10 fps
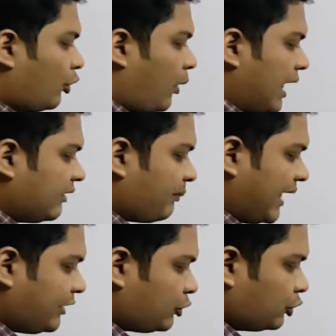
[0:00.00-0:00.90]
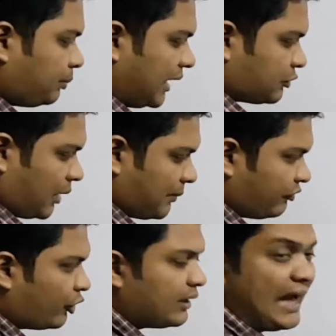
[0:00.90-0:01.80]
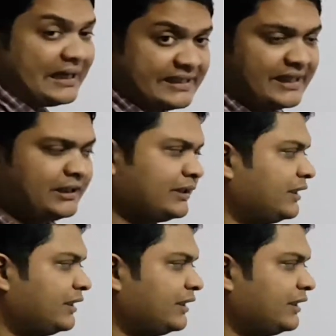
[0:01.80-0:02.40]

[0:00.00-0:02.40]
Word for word: ওয়ান বাই টু প্লাস ওয়ান বাই ফোর না নিয়ে